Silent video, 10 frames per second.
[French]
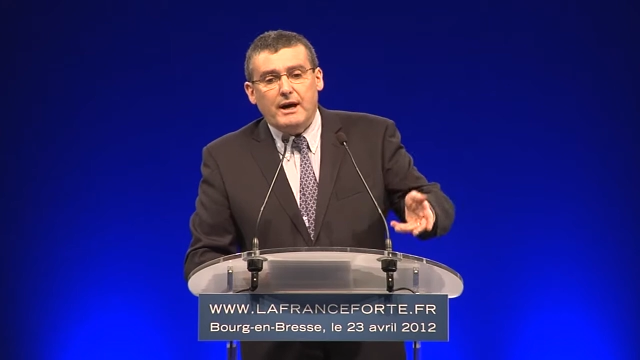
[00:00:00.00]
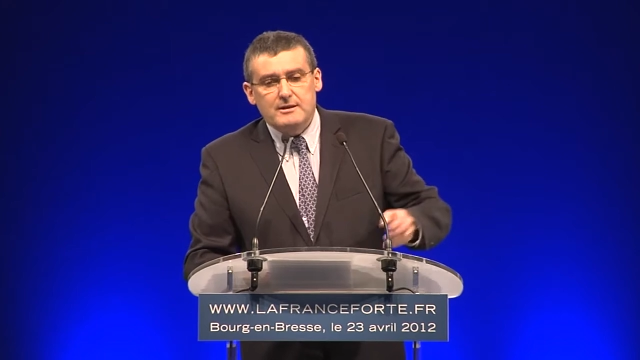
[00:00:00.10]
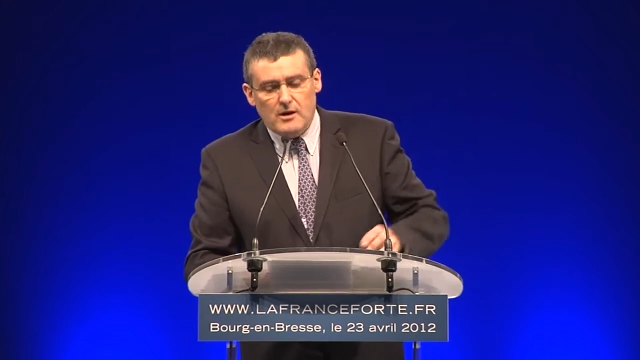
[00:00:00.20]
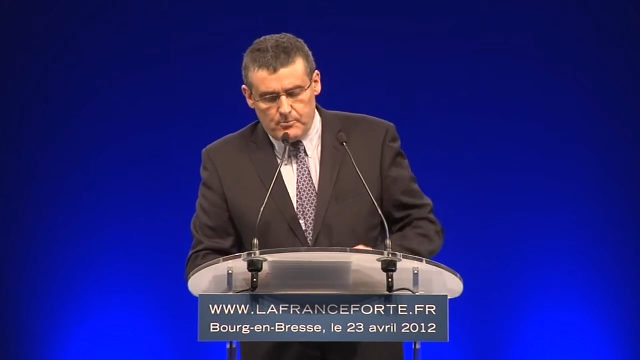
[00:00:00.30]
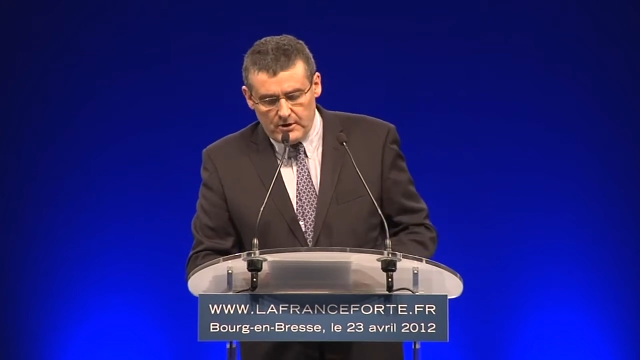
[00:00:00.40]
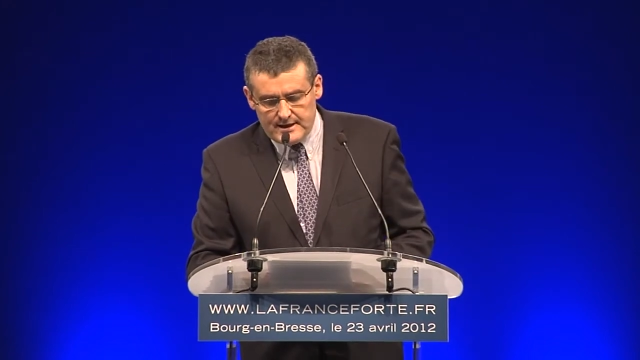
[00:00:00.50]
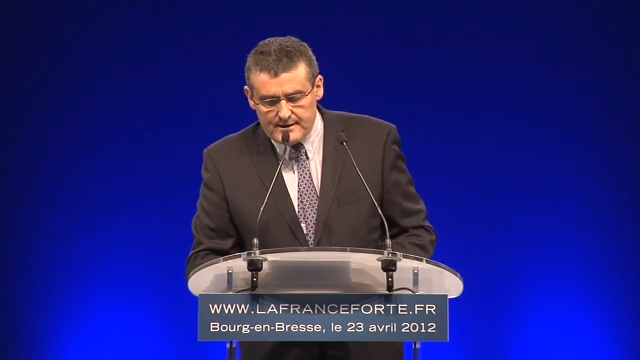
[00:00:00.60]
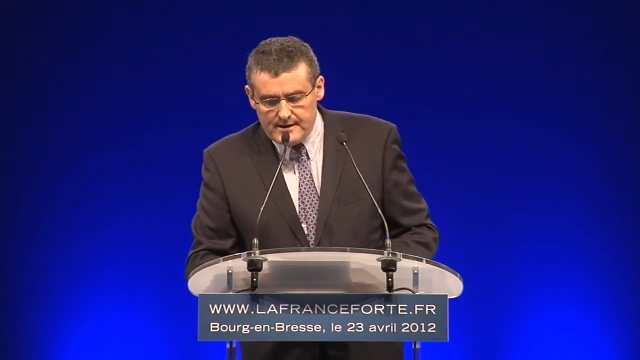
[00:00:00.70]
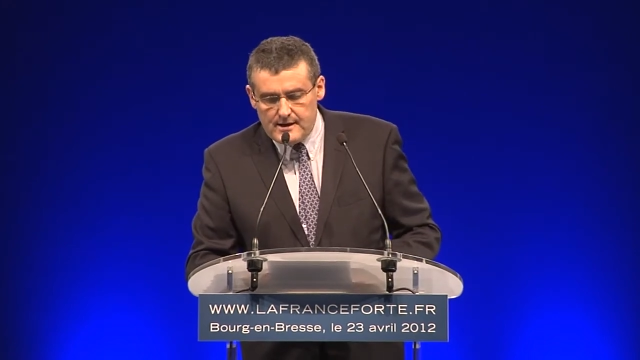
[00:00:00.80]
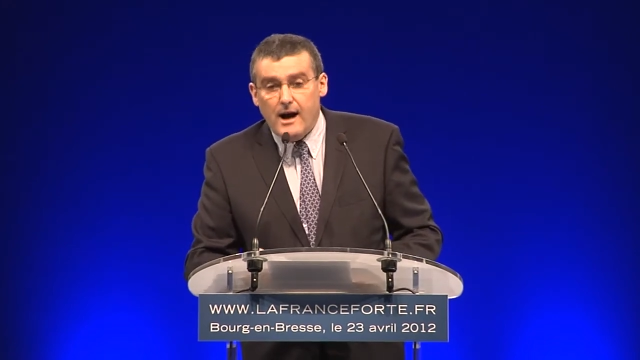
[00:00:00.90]
exemple
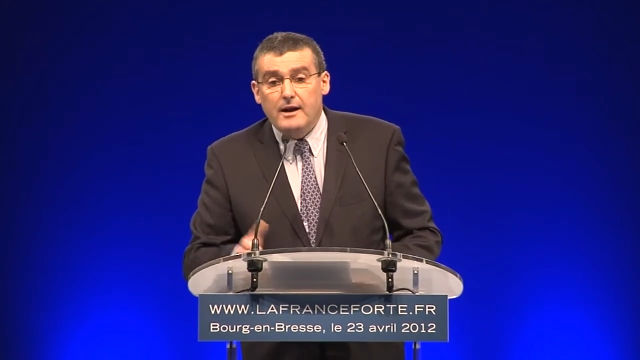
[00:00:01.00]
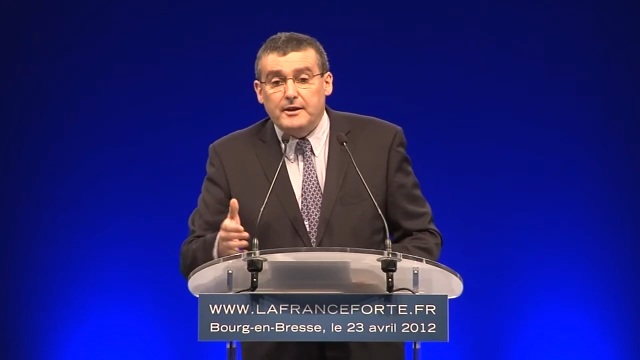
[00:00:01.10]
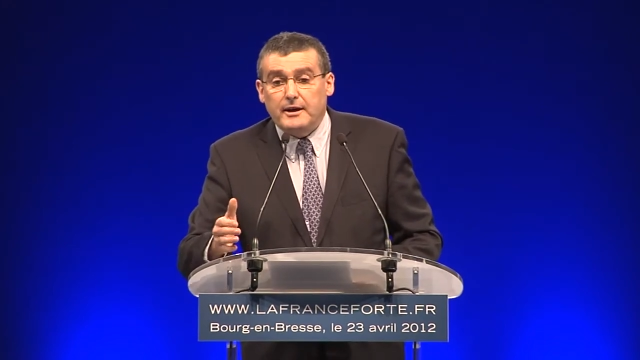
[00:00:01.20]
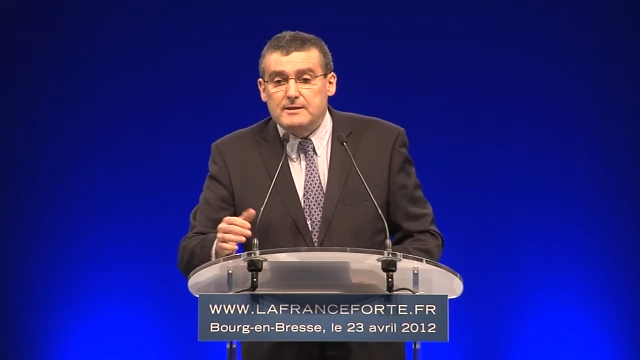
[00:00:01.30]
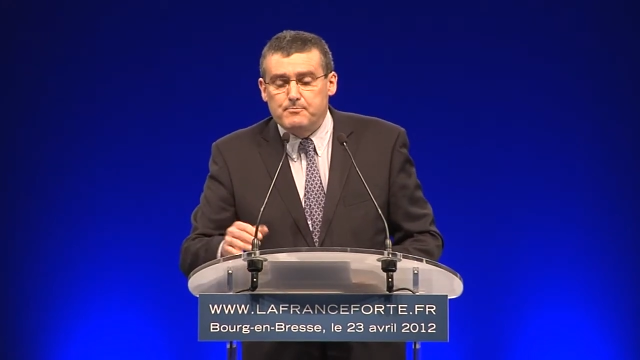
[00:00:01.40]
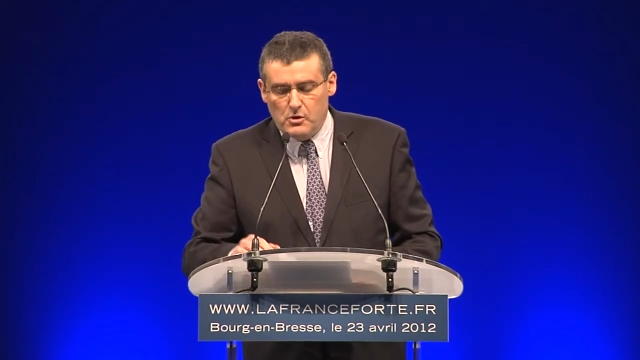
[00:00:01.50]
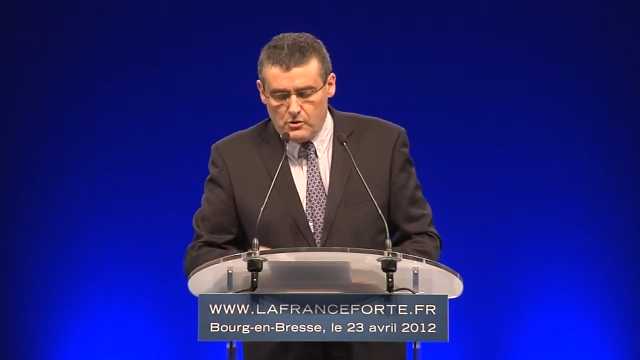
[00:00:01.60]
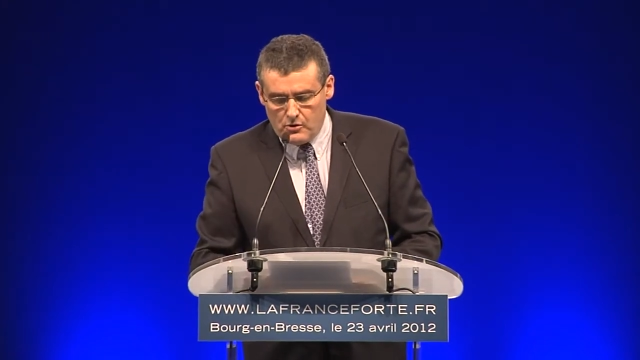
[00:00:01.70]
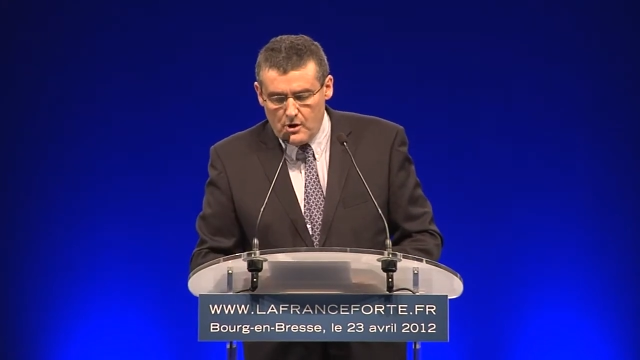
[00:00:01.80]
ici à Interexpo,